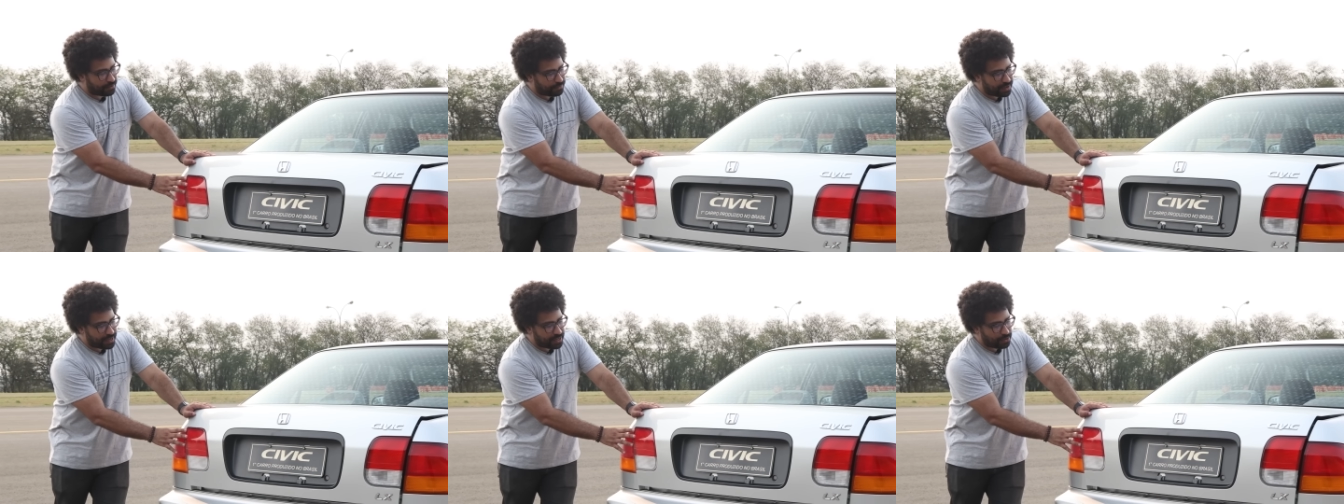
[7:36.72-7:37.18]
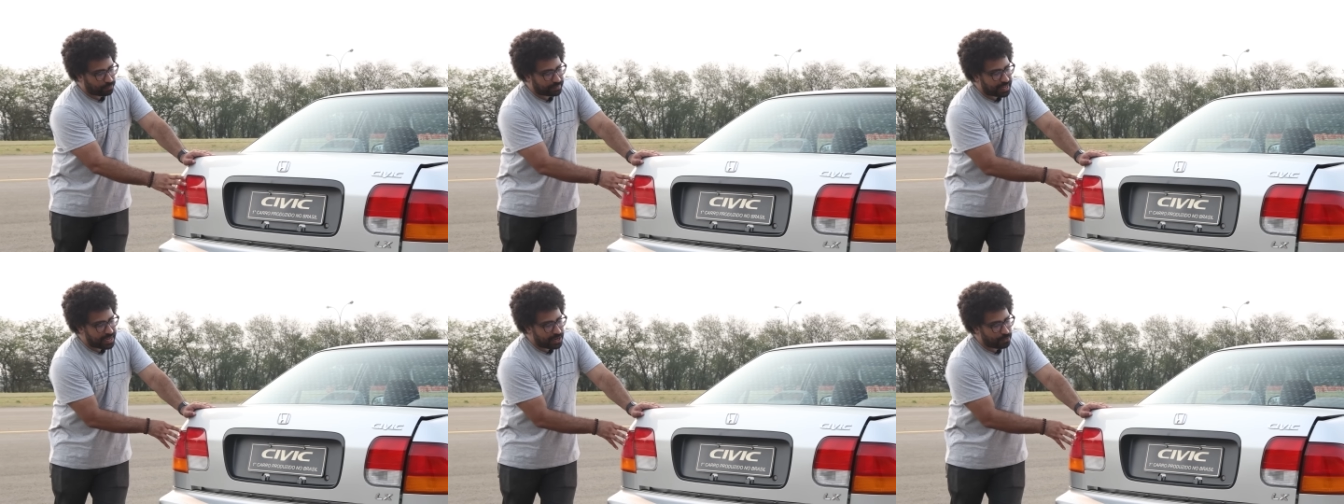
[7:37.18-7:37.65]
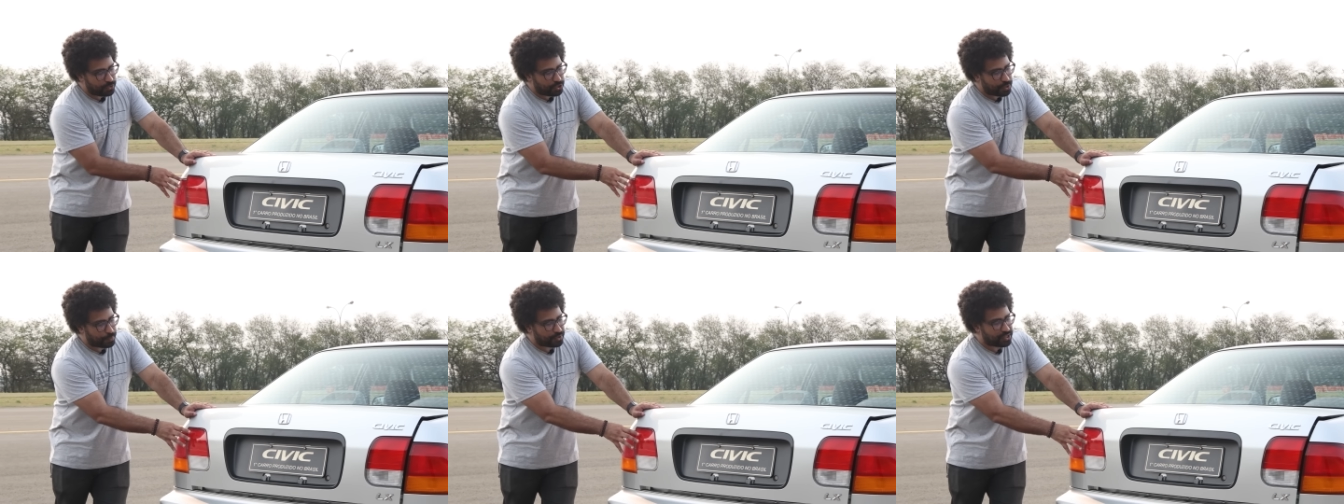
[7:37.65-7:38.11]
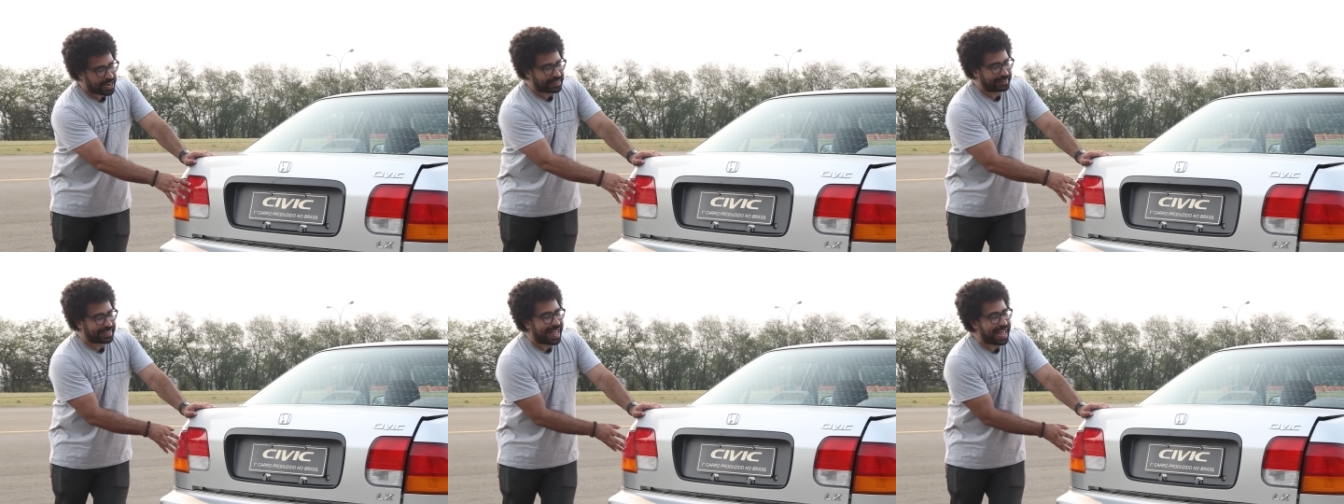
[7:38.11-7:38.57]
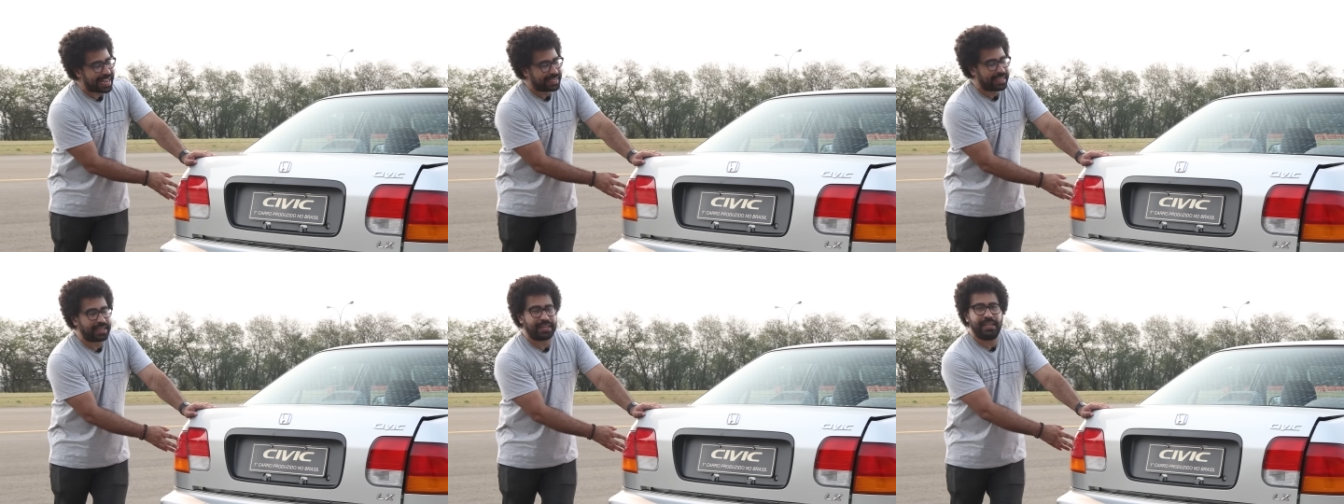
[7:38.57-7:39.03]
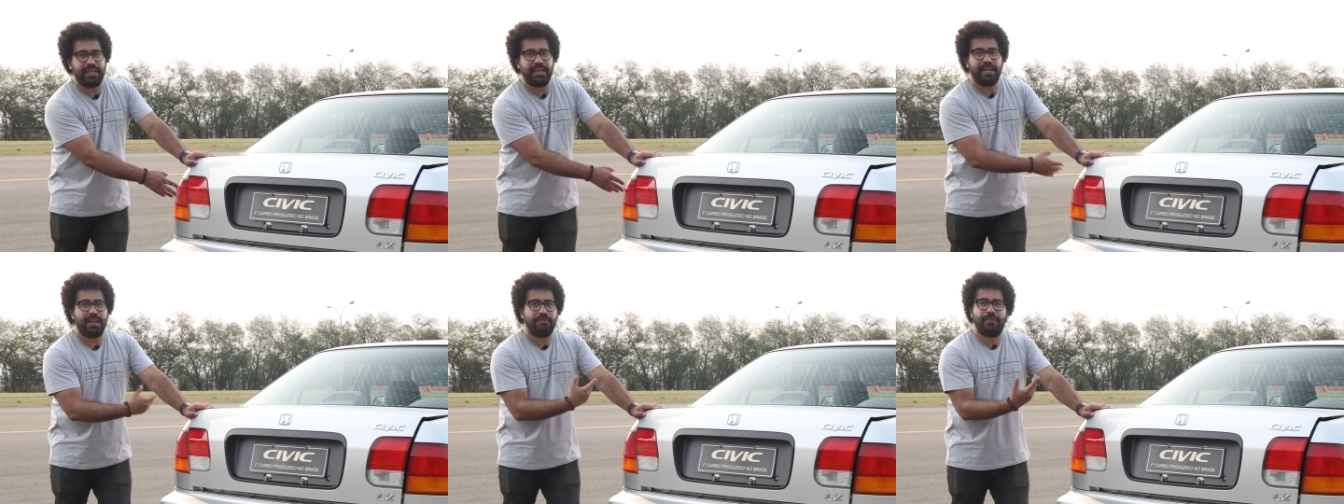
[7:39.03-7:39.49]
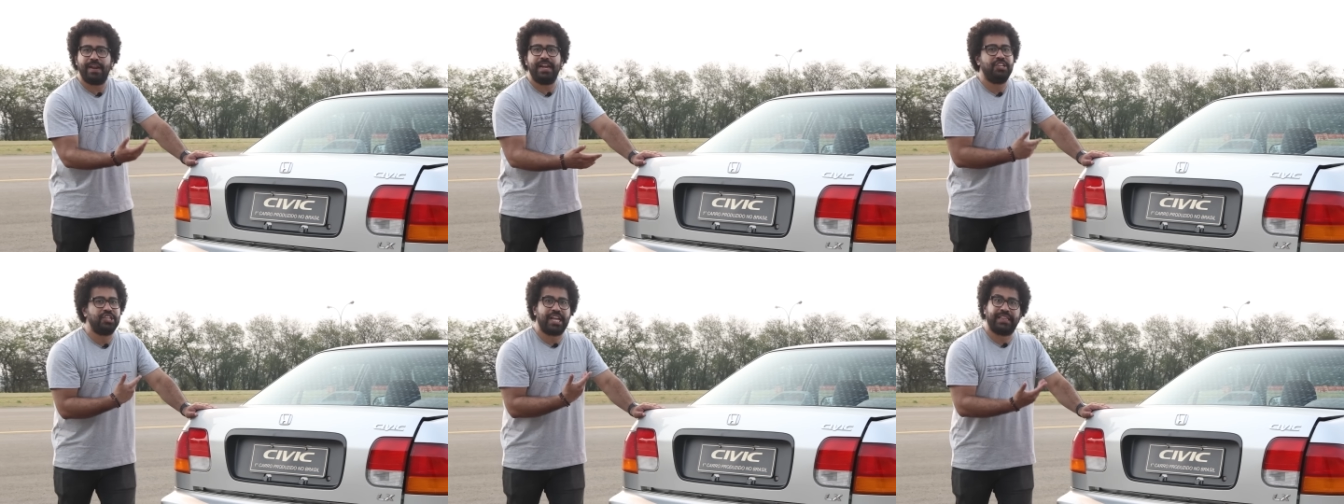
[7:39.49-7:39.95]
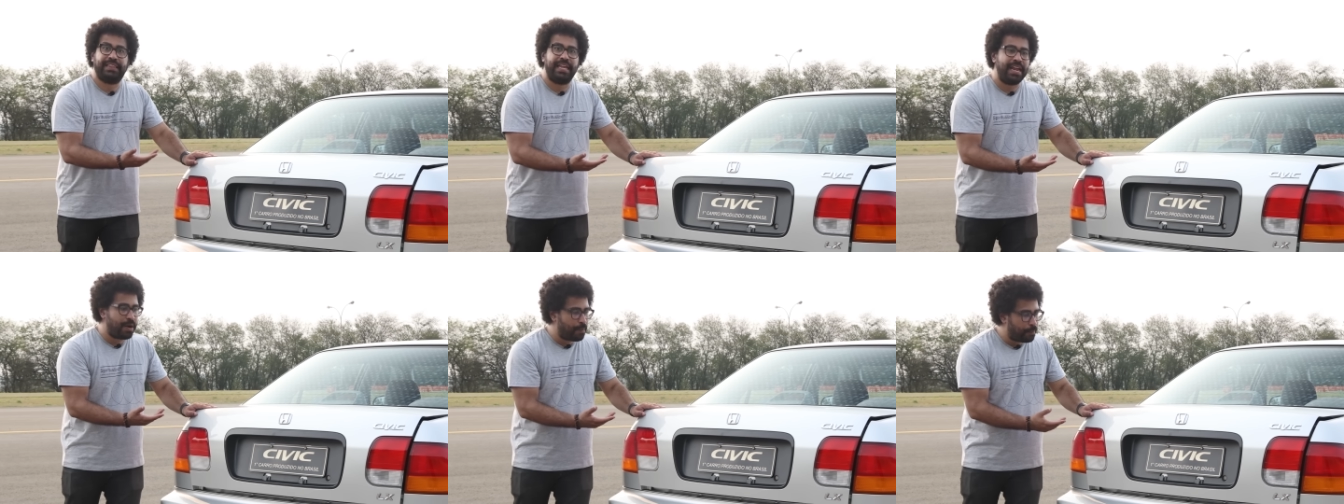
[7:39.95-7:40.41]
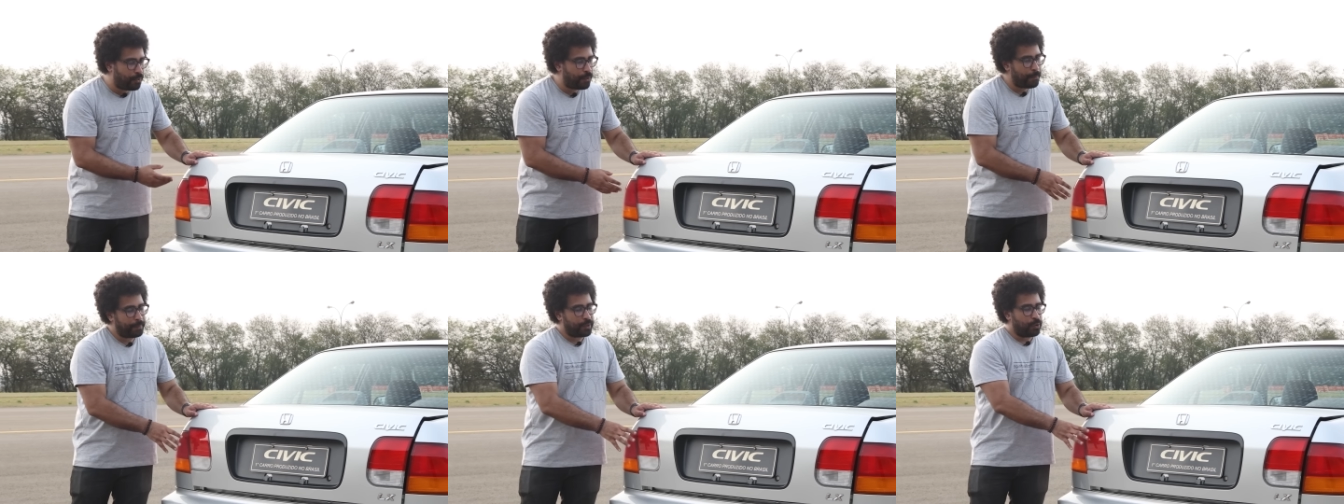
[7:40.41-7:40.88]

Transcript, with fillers: você vê que não tem nenhum tipo de ataque aqui referente a tempo,